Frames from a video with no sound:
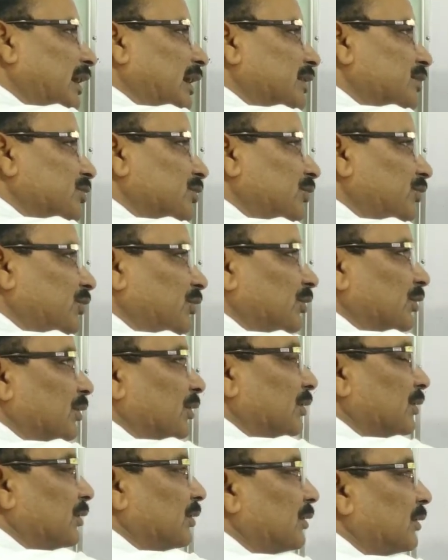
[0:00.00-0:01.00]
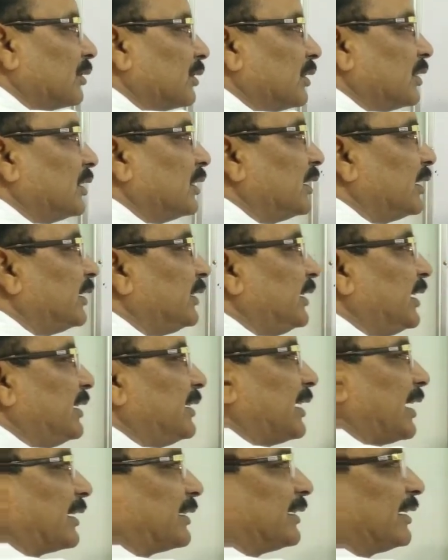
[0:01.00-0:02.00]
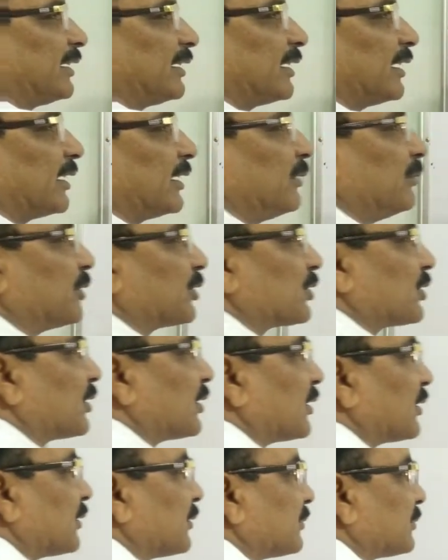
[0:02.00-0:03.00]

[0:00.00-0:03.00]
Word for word: एस ओ फोर ये आर्य मिश्रण